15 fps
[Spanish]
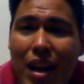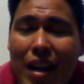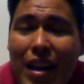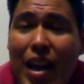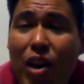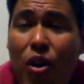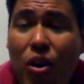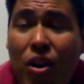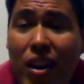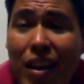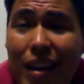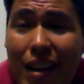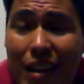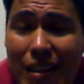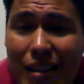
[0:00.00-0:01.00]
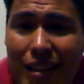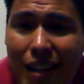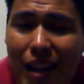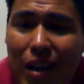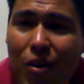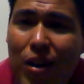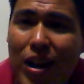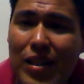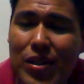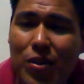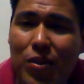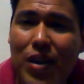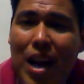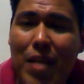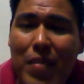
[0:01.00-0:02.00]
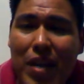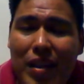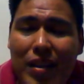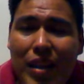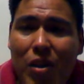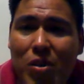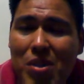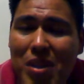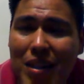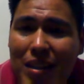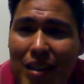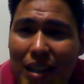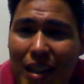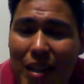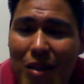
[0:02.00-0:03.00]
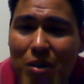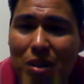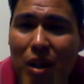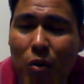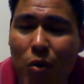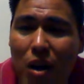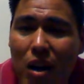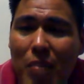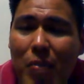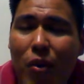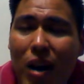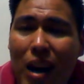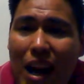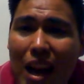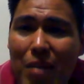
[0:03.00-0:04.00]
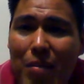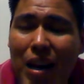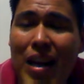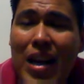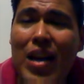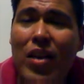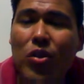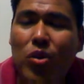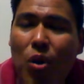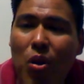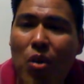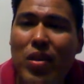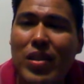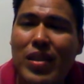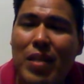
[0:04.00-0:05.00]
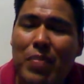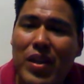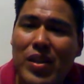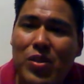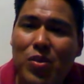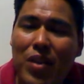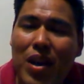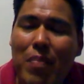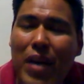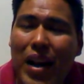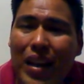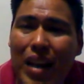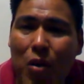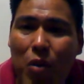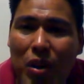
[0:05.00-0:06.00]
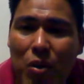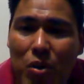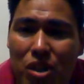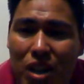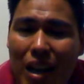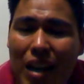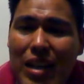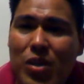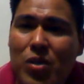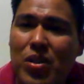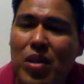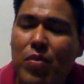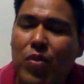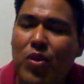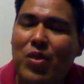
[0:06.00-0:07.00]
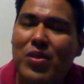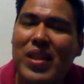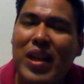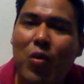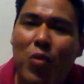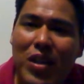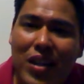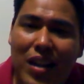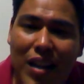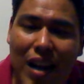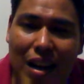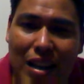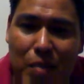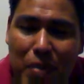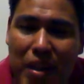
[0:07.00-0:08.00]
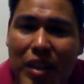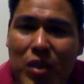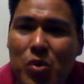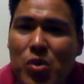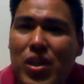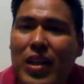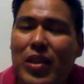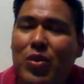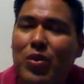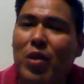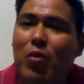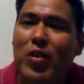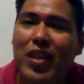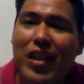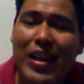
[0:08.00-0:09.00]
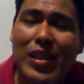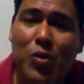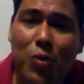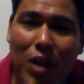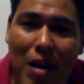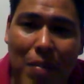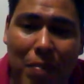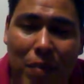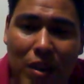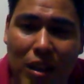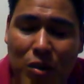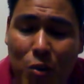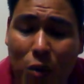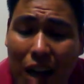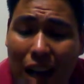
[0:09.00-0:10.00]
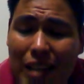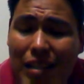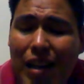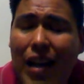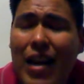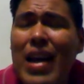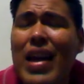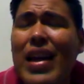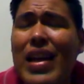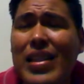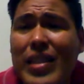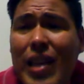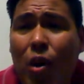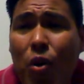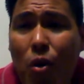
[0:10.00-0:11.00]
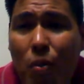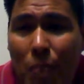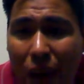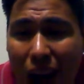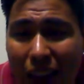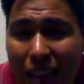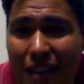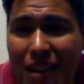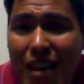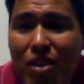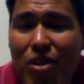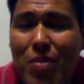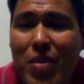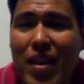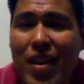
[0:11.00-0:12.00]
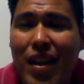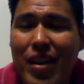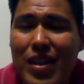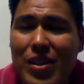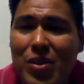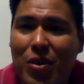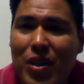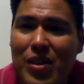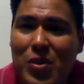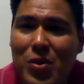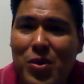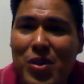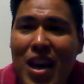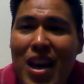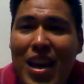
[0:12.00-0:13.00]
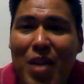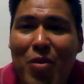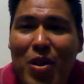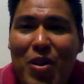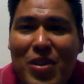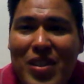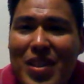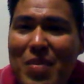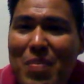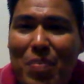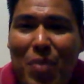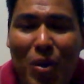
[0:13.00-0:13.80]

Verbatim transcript: llegue y conquiste el corazón, la mente, los sentidos, el cuerpo, el alma todo de esta persona para que cuando lleguen esos demonios se encuentren al Espíritu Santo, encuentren que su, su casa está ocupada en el nombre de Cristo Jesús. Y bueno, es